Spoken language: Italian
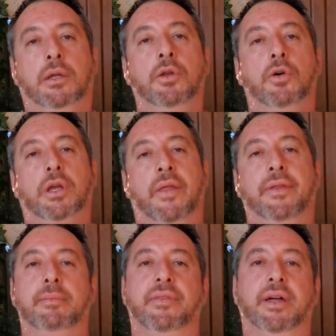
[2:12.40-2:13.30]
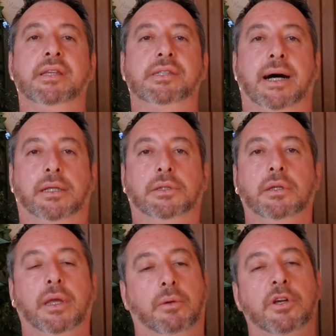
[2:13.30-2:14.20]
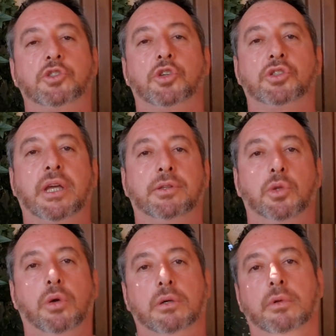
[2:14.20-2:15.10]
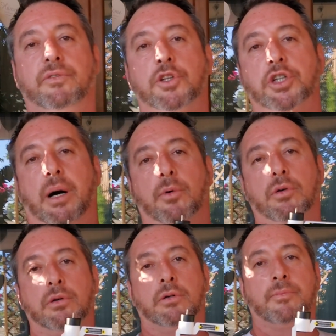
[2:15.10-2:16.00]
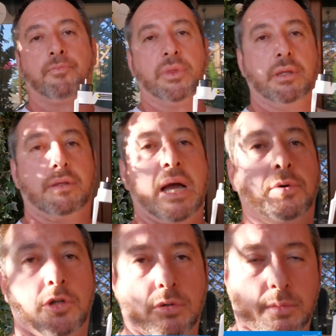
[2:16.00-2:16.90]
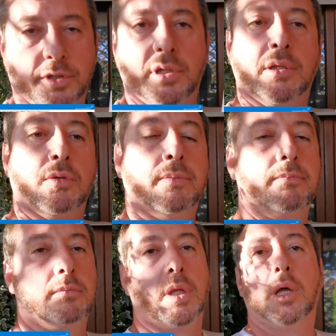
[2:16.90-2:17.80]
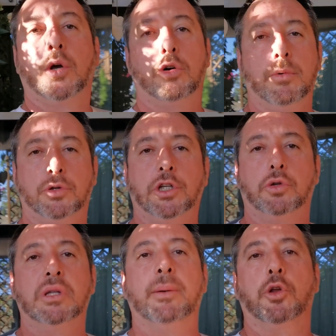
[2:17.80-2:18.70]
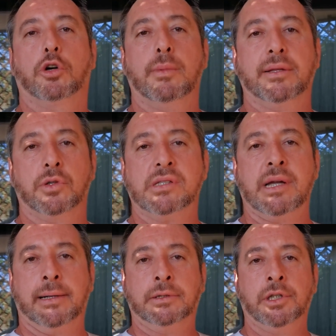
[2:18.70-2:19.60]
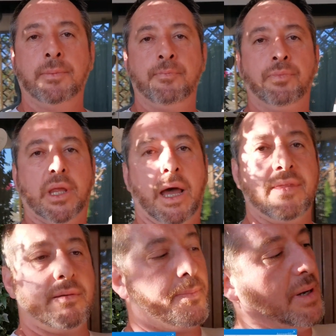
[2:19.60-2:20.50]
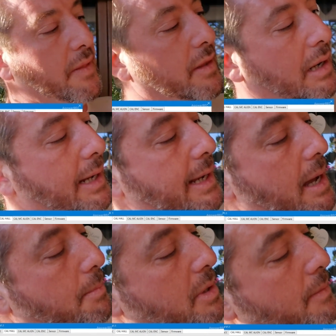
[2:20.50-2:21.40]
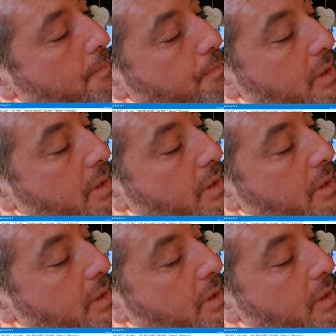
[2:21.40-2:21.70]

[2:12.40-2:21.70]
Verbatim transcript: Noi andremo a dare start e questo state 2 come lo facciamo? Diamo di nuovo come ho detto. Come ho detto, diamo il comando start, andiamo a prendere la cam,